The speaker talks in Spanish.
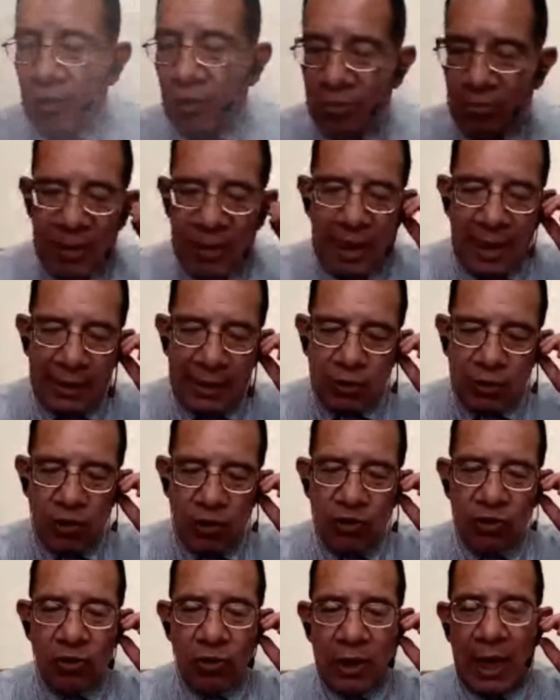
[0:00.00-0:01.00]
mira,
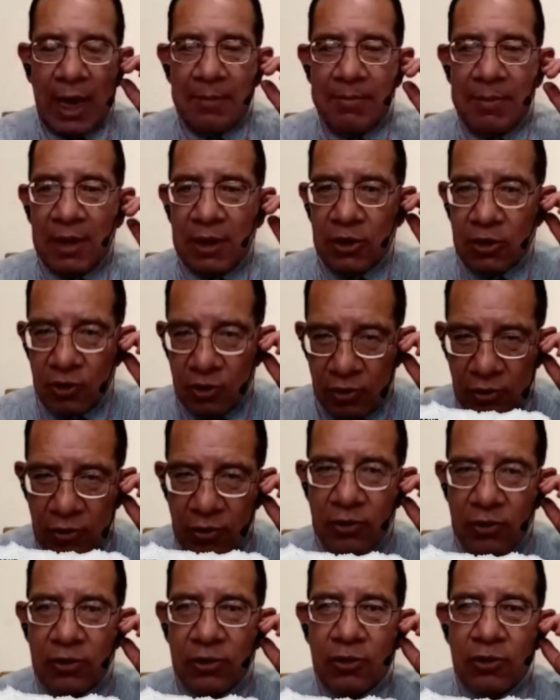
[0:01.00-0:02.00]
Toño y Jaime,
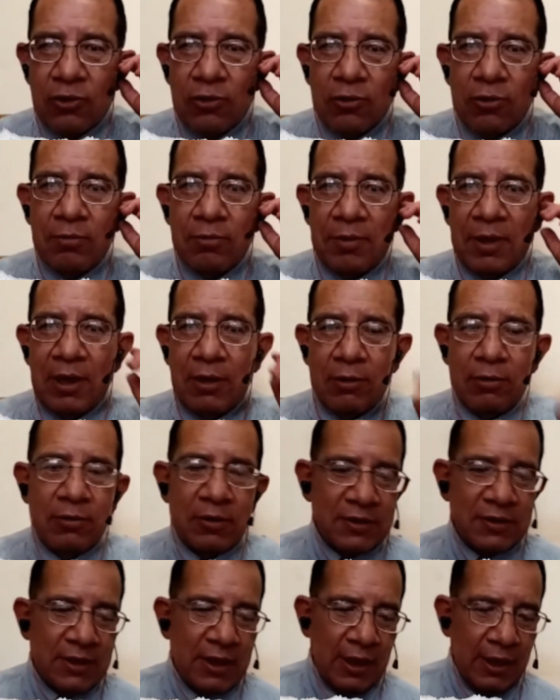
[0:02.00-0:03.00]
yo, yo veo,
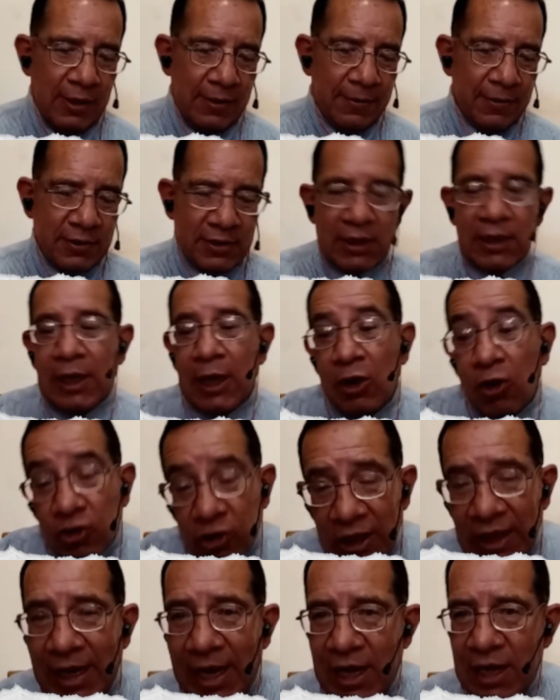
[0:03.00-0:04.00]
este, sí, que no
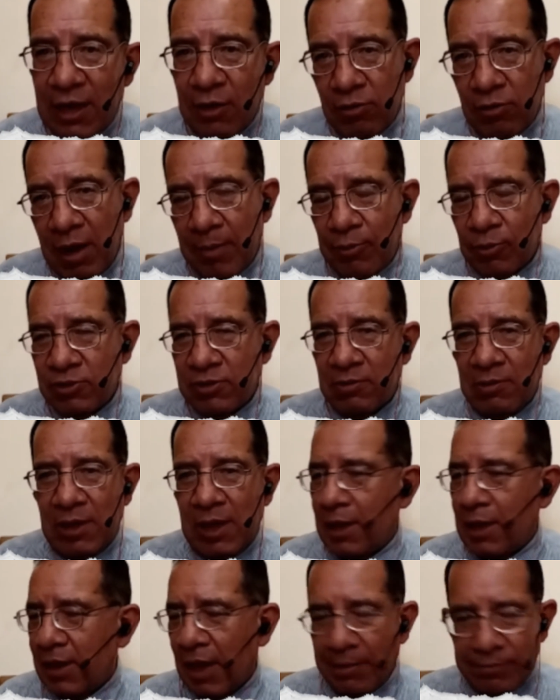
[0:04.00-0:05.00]
tiene ninguna
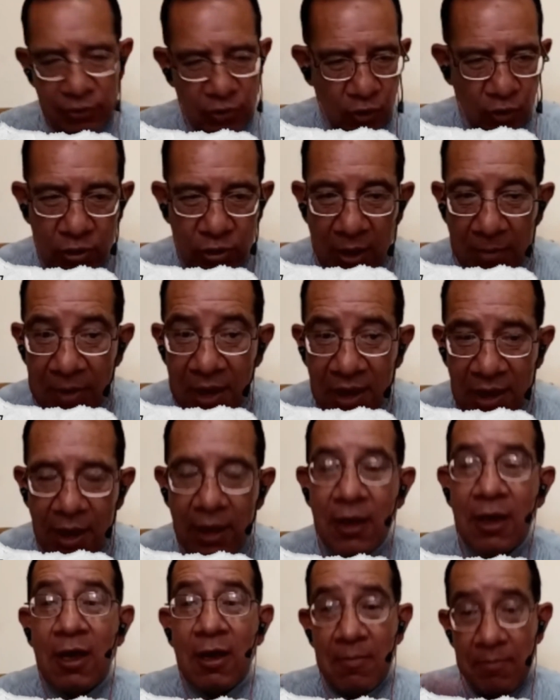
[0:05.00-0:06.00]
posibilidad, absolutamente,
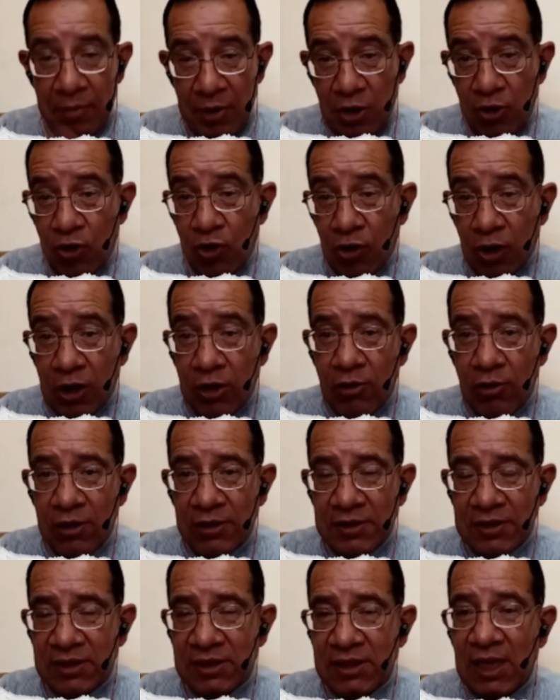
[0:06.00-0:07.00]
pero lo que yo
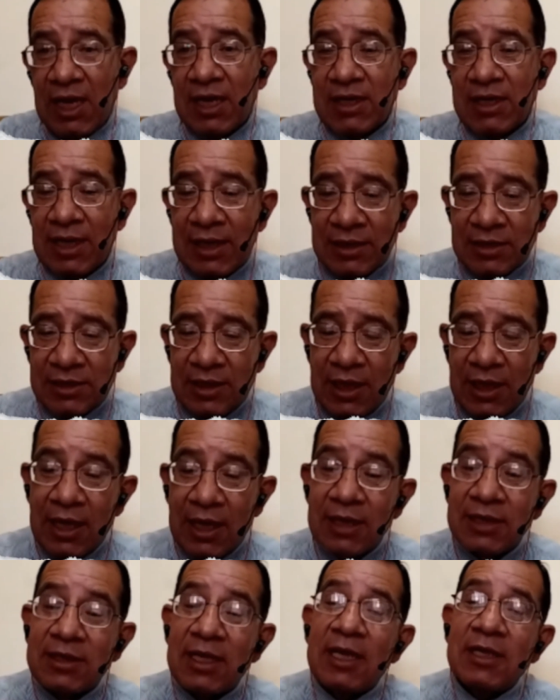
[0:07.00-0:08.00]
les decía, este,
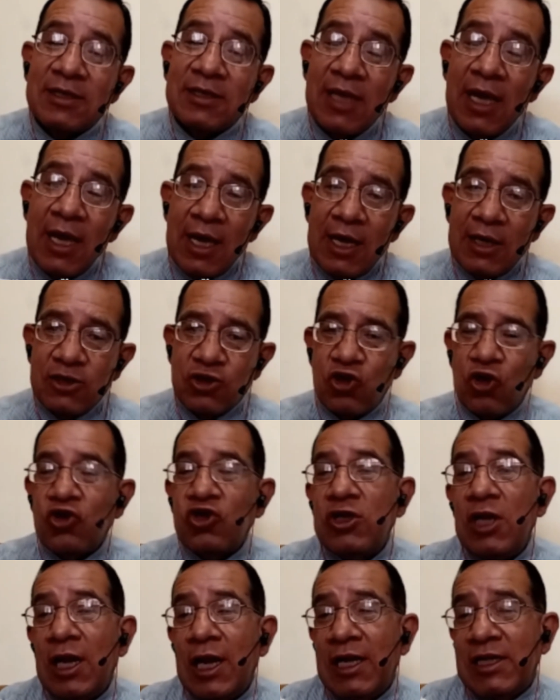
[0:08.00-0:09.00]
este es,
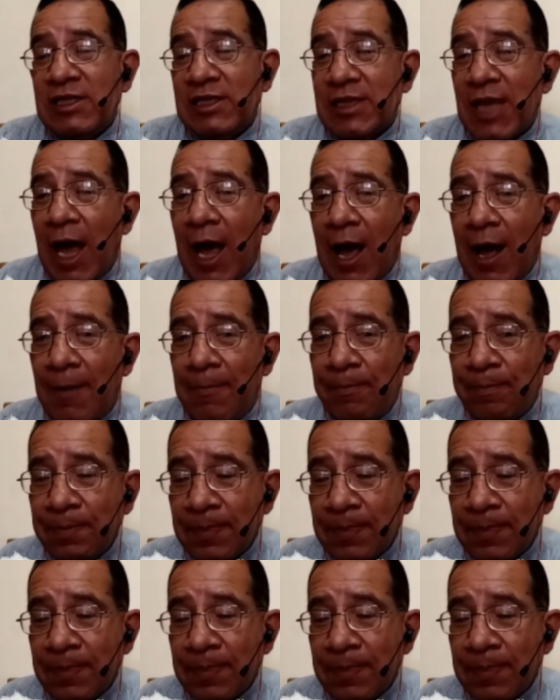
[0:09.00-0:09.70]
Xochitl es a ah,